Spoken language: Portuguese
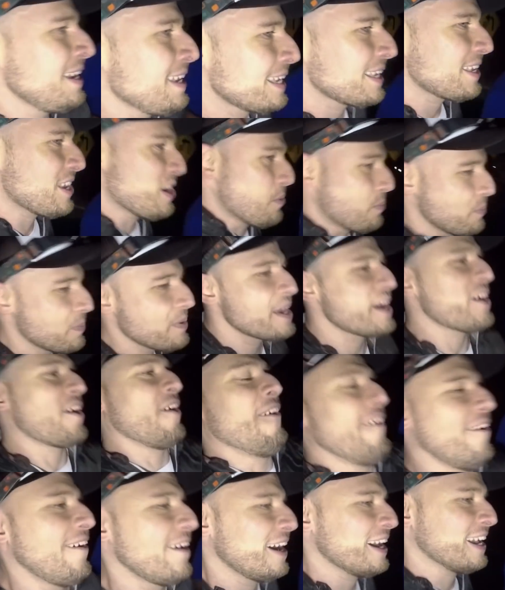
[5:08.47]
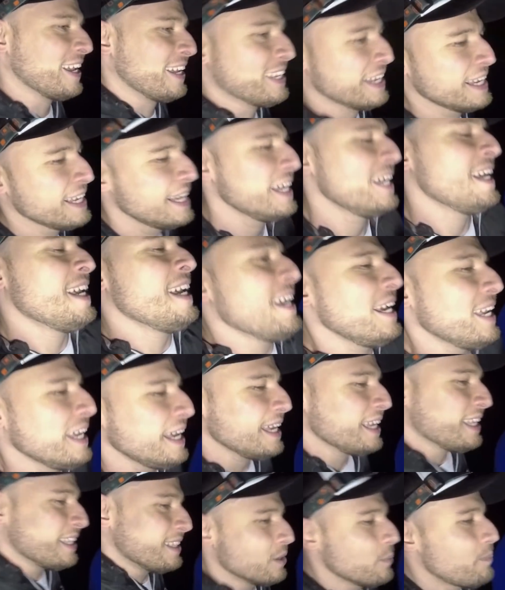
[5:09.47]
que o pico,
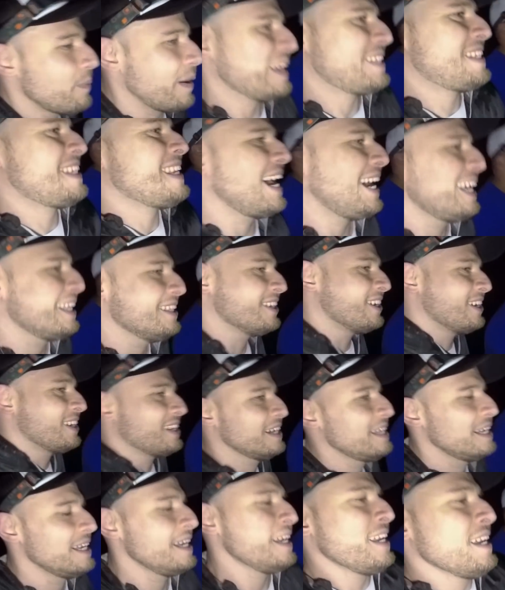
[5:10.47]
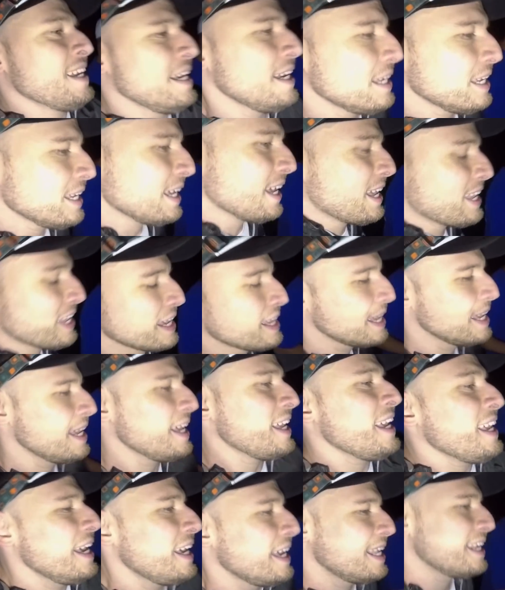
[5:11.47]
no passado,
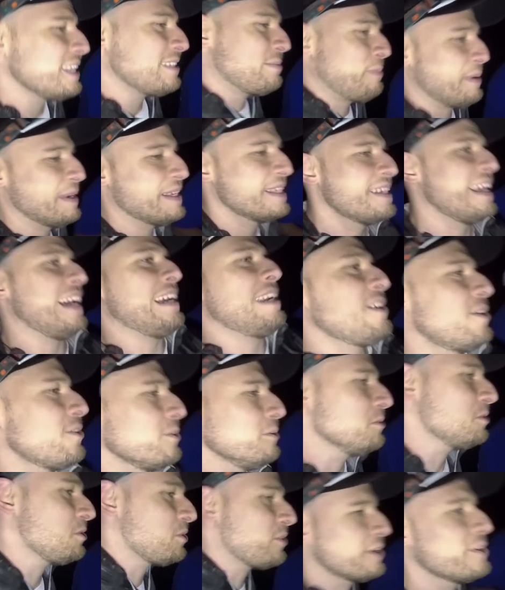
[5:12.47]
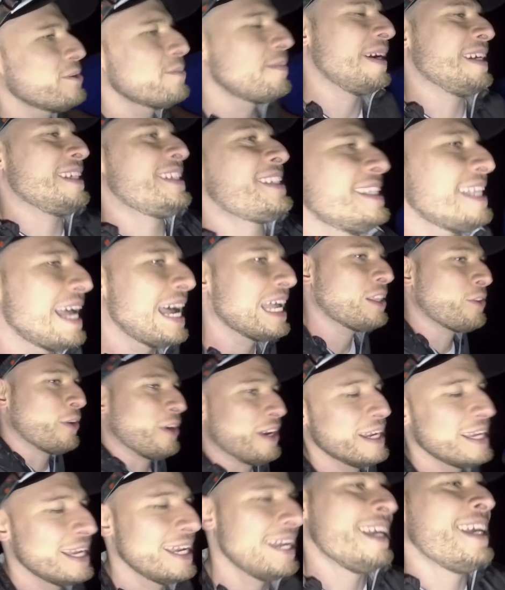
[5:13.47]
eles pensaram em construir uma estátua
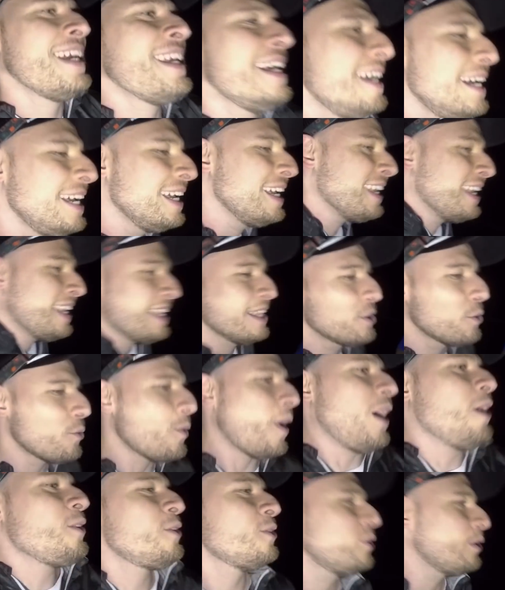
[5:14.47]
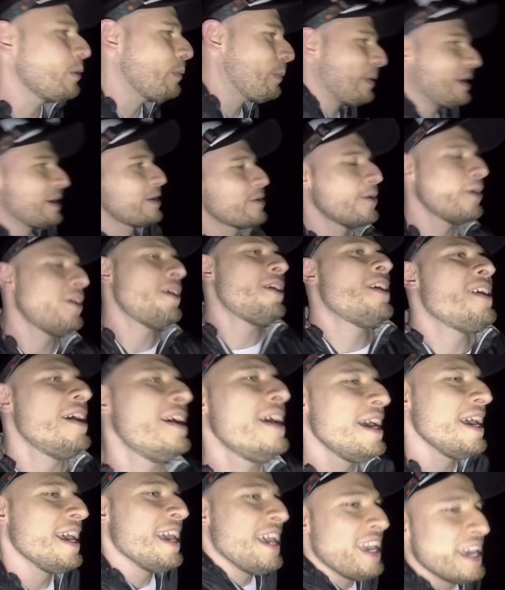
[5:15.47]
no alto do pico
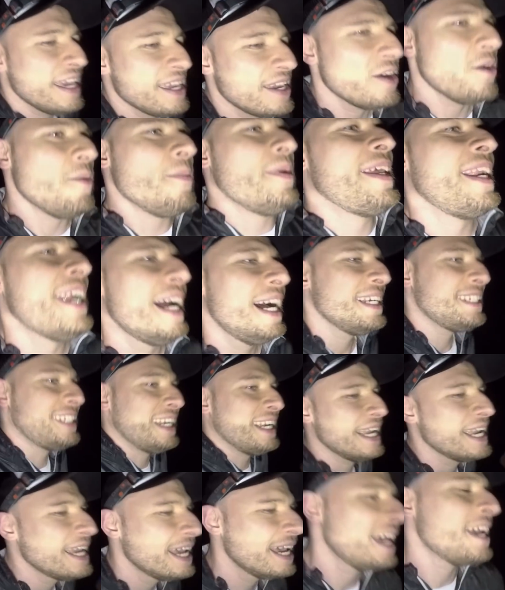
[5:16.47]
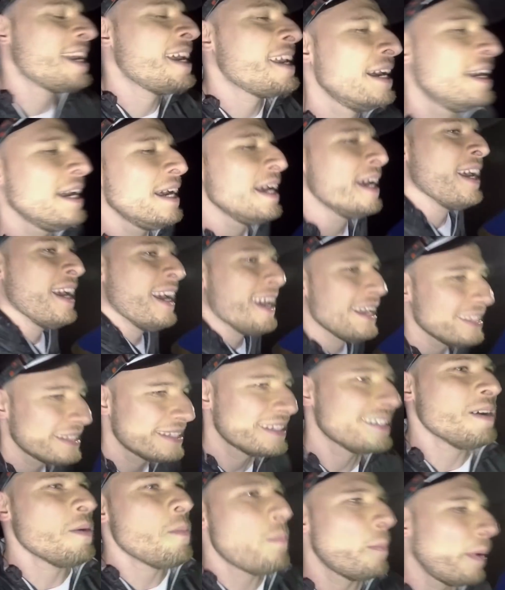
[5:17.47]
em homenagem a
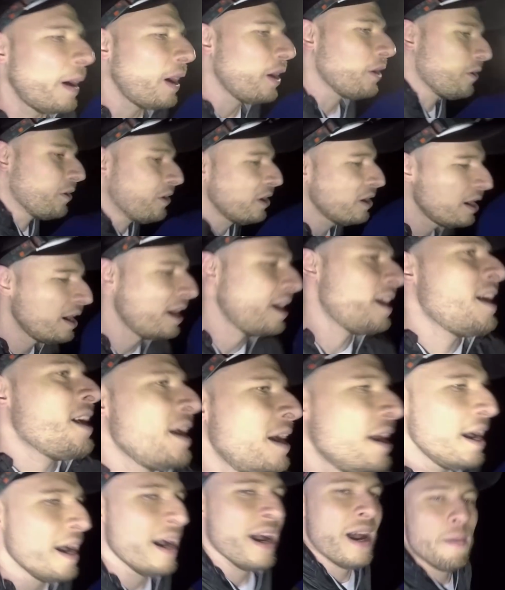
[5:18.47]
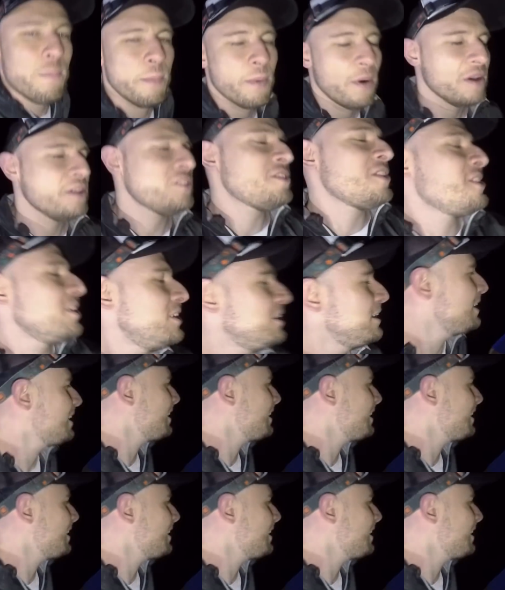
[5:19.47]
São Paulo Apóstolo?